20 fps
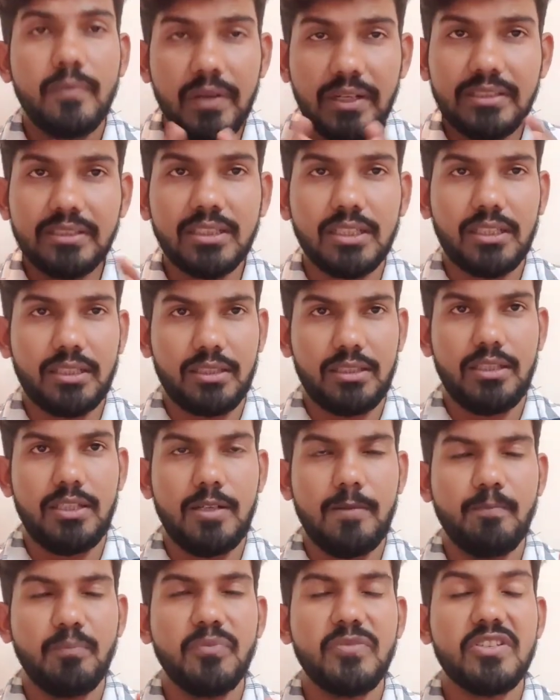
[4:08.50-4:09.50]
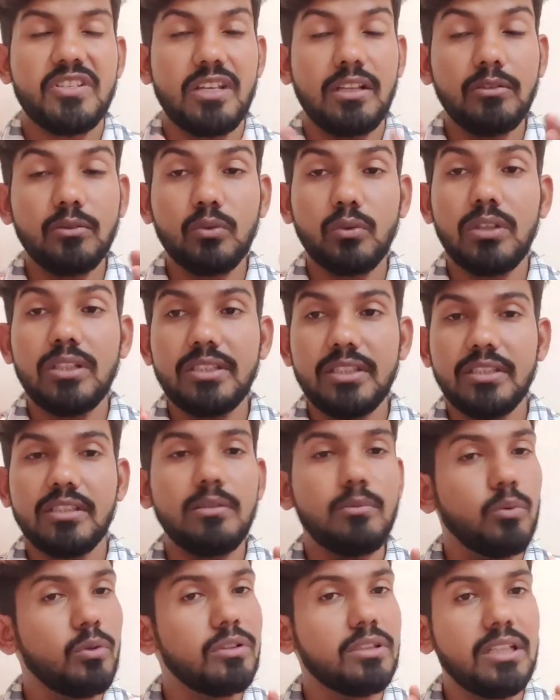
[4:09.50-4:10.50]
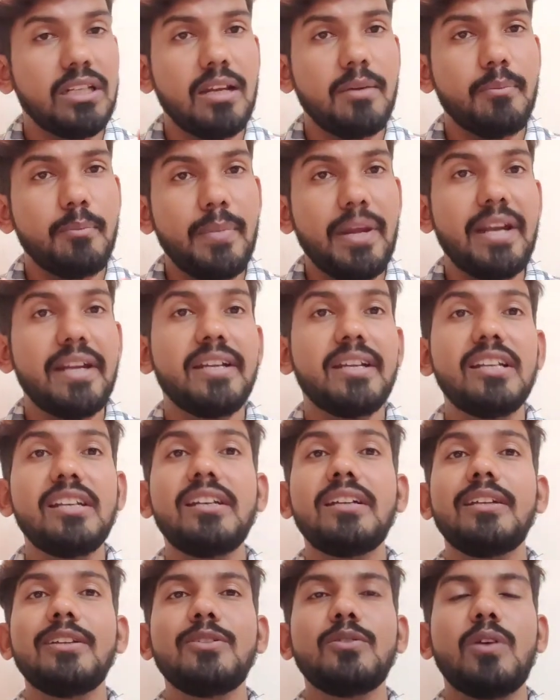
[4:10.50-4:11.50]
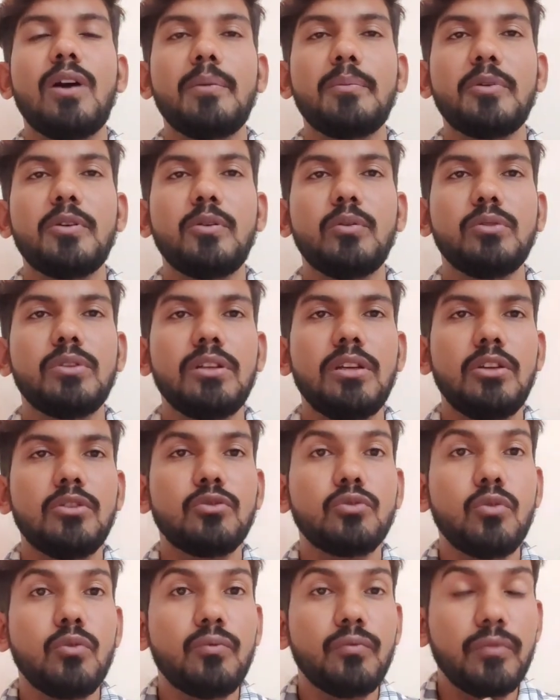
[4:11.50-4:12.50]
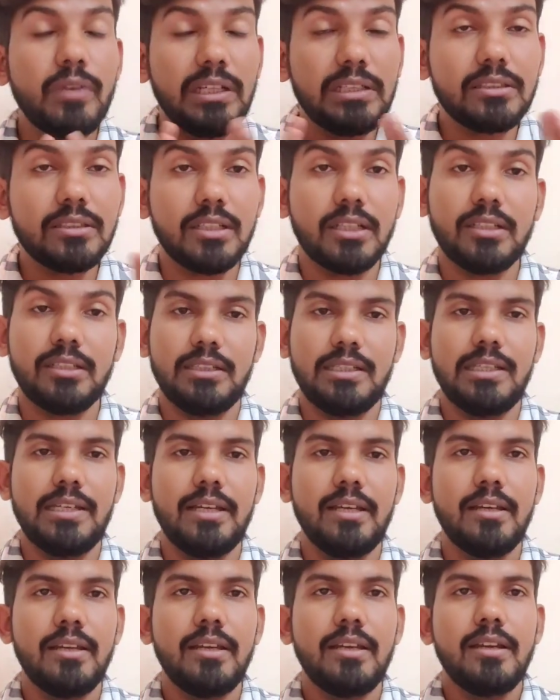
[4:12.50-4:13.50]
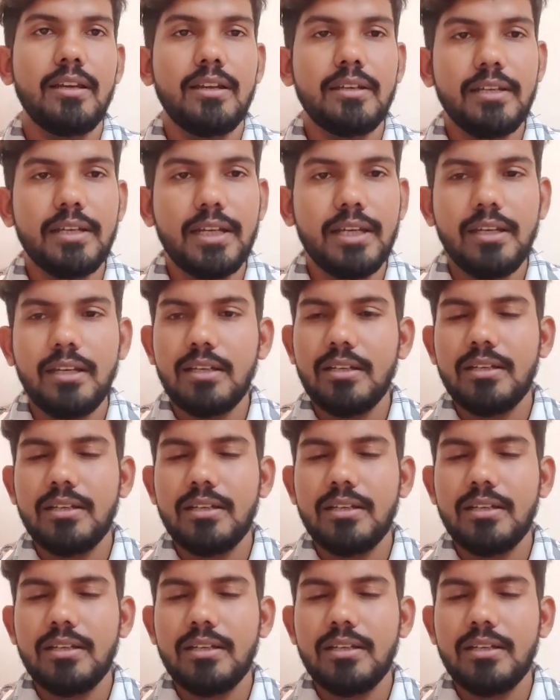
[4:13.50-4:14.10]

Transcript: फिक्स रखती है संतुलन जिसे बोलते हैं ना मेंटेलिटी जो आपकी होती है ना इसको फिक्स रखती है ठीक है